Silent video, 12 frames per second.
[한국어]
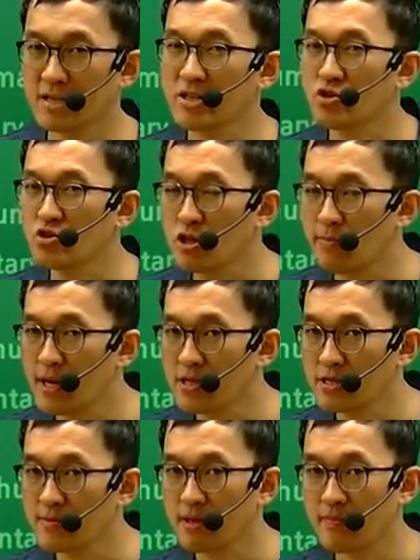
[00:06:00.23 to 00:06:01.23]
그
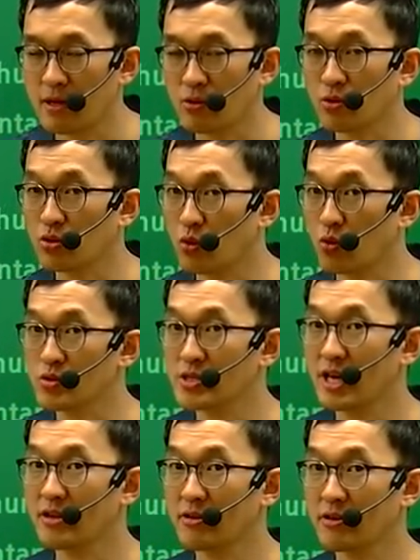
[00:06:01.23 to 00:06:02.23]
출발점이 바로
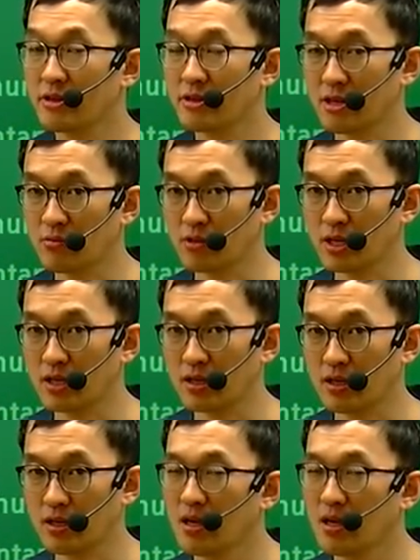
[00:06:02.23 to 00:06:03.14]
동사였기 때문에